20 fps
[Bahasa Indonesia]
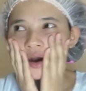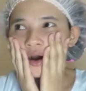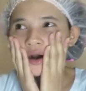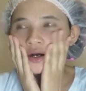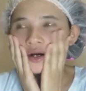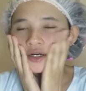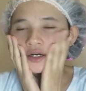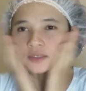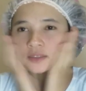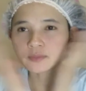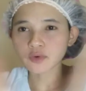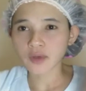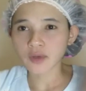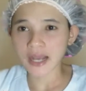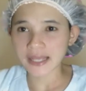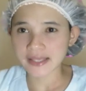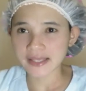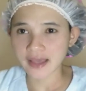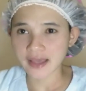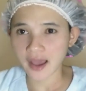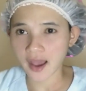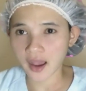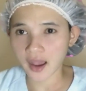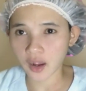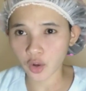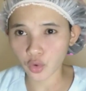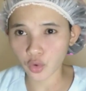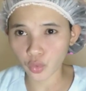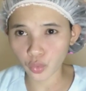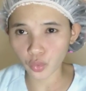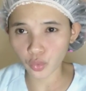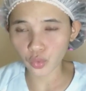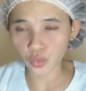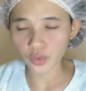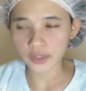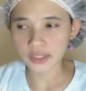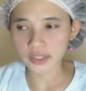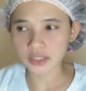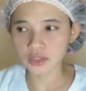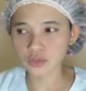uh, mukanya aku
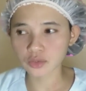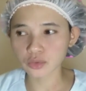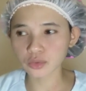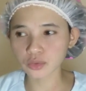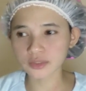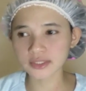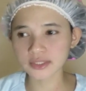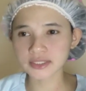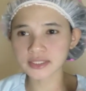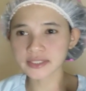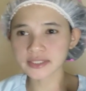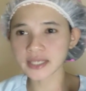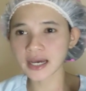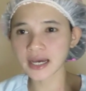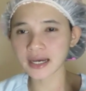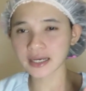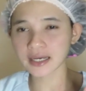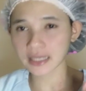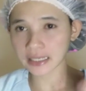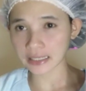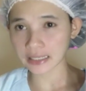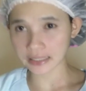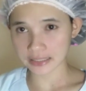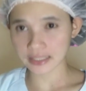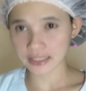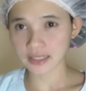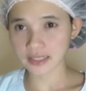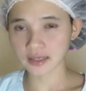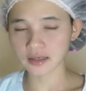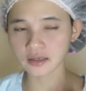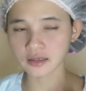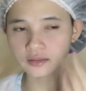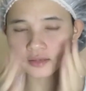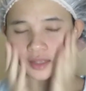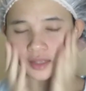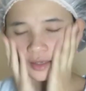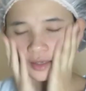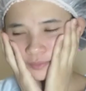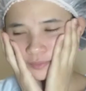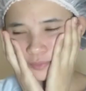itu tidak kering
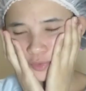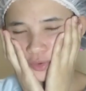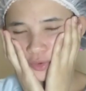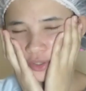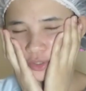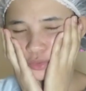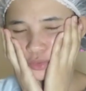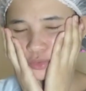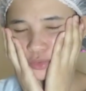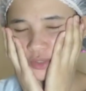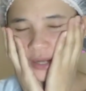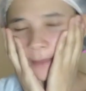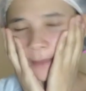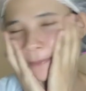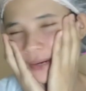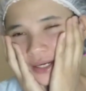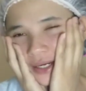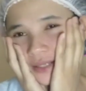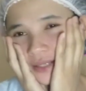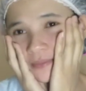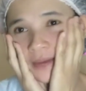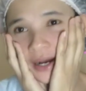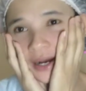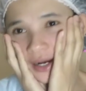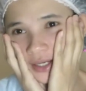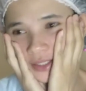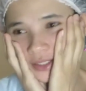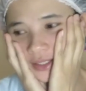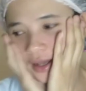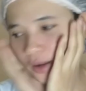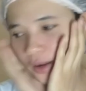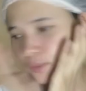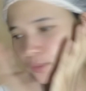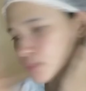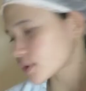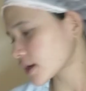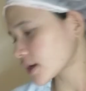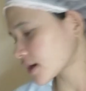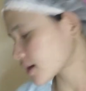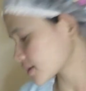dan pokoknya tuh tidak perih banget aku
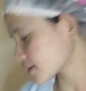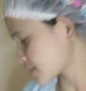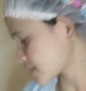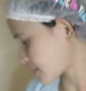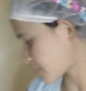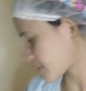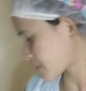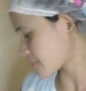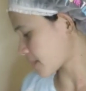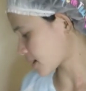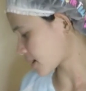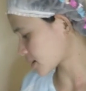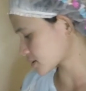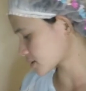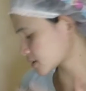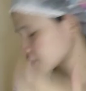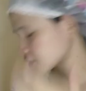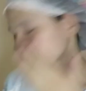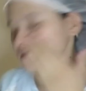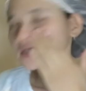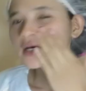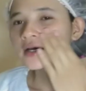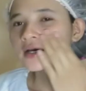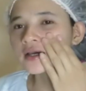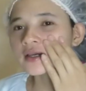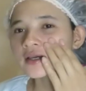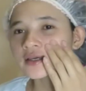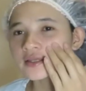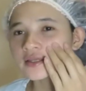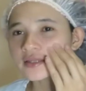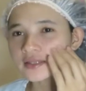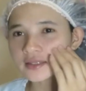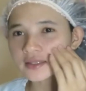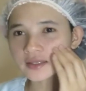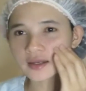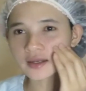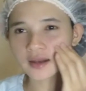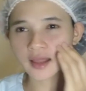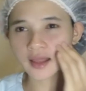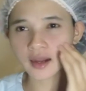udah nyaman banget ini
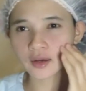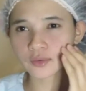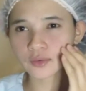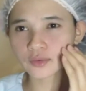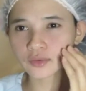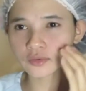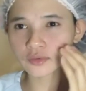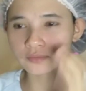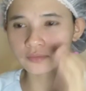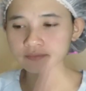lalu